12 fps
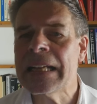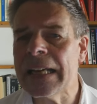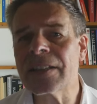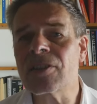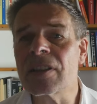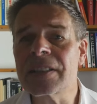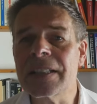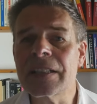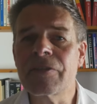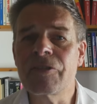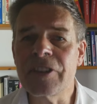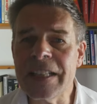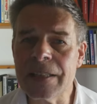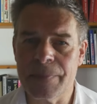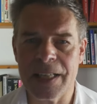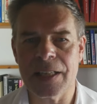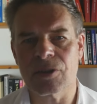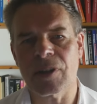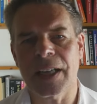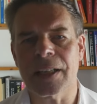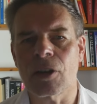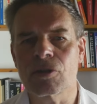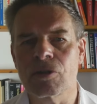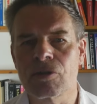Es kostet viel mehr, so ein
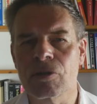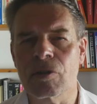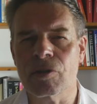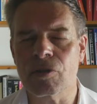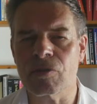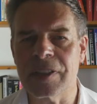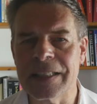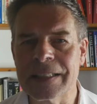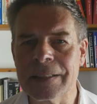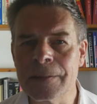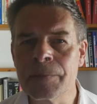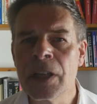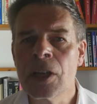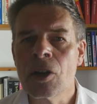Auto zu konstruieren